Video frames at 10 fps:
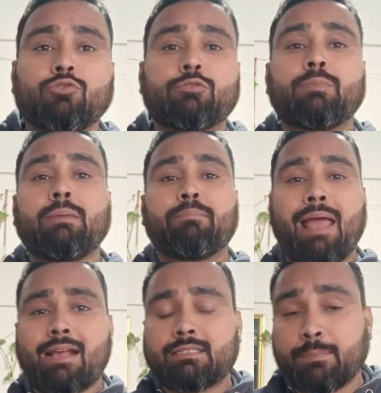उसमें
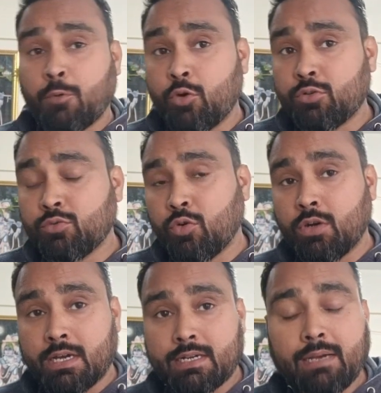बैक सपोर्ट उनको
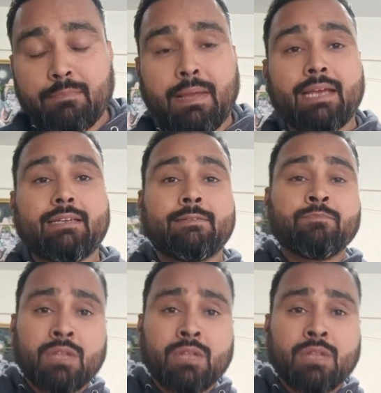करना बैक